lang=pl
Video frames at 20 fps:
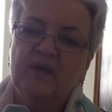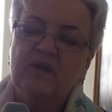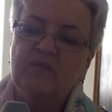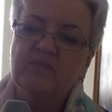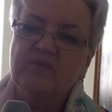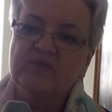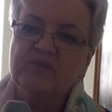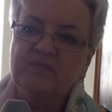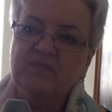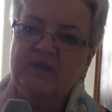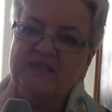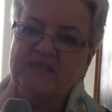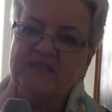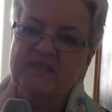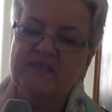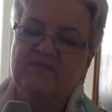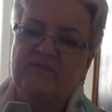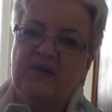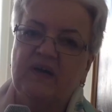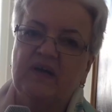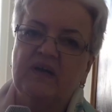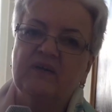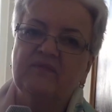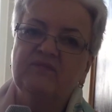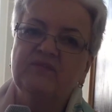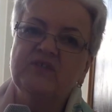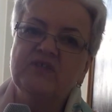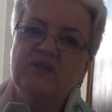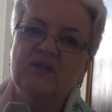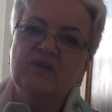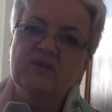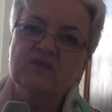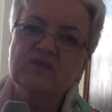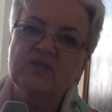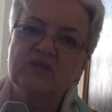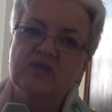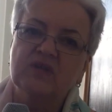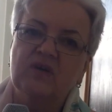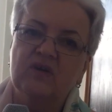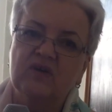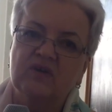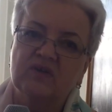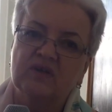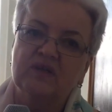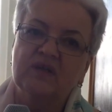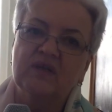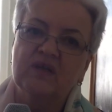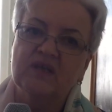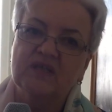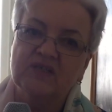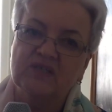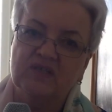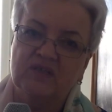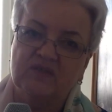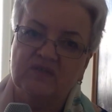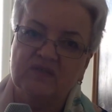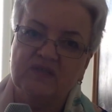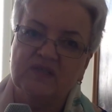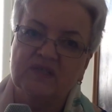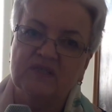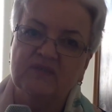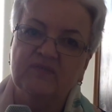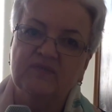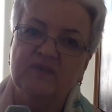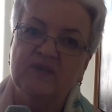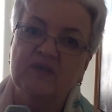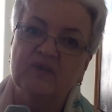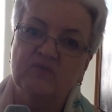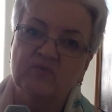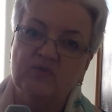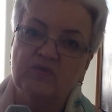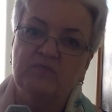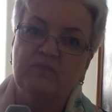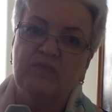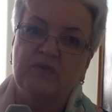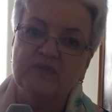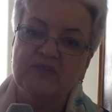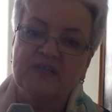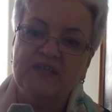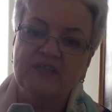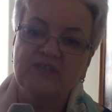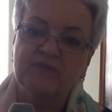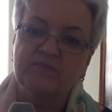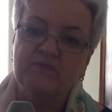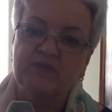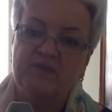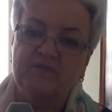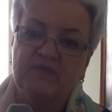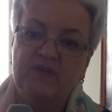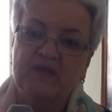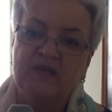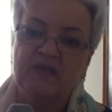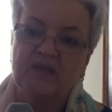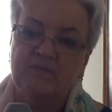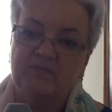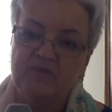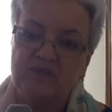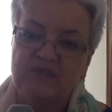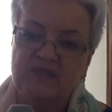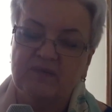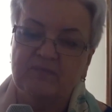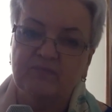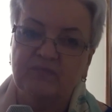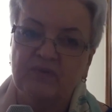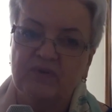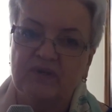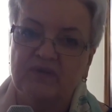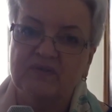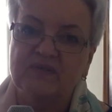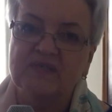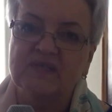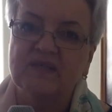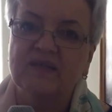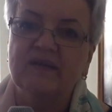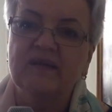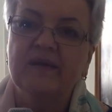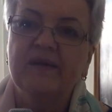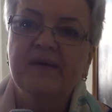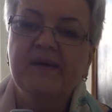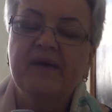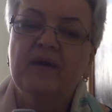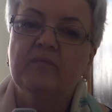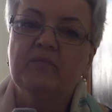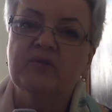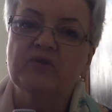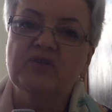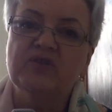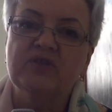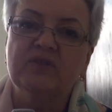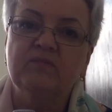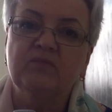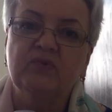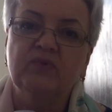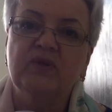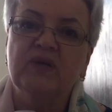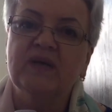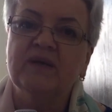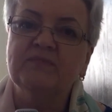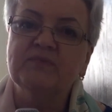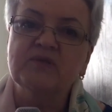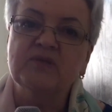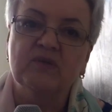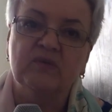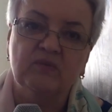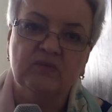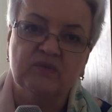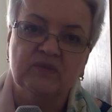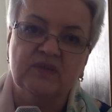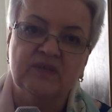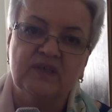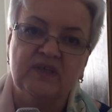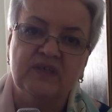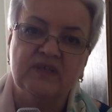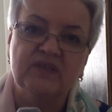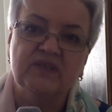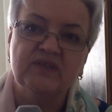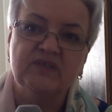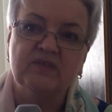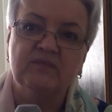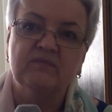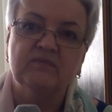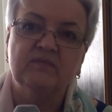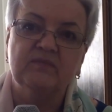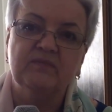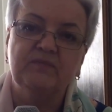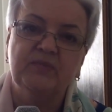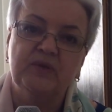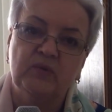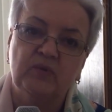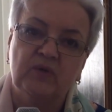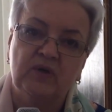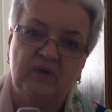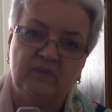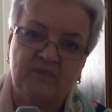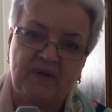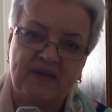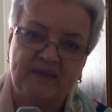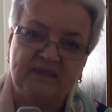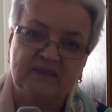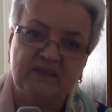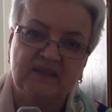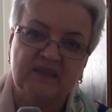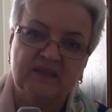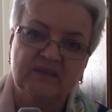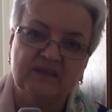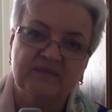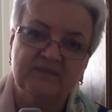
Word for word: Proszę Państwa, wciąż chory, leżący w tej już postaci przewlekle postępującej, potrzebuje absolutnie pieluchomajtek